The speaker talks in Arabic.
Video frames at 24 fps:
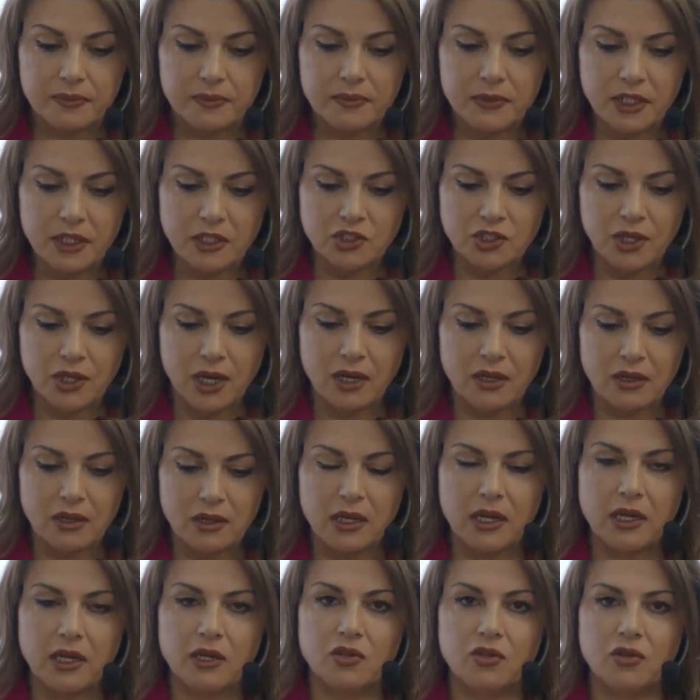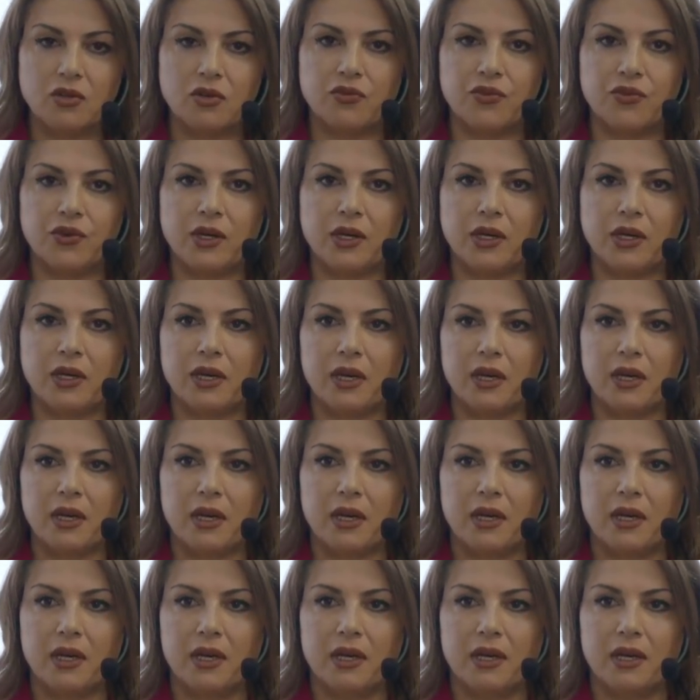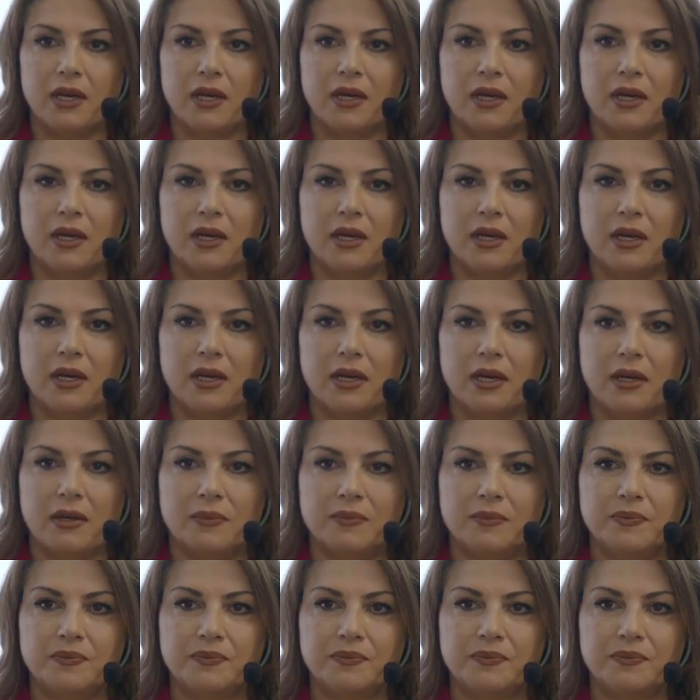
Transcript: شعرنا انه في آه،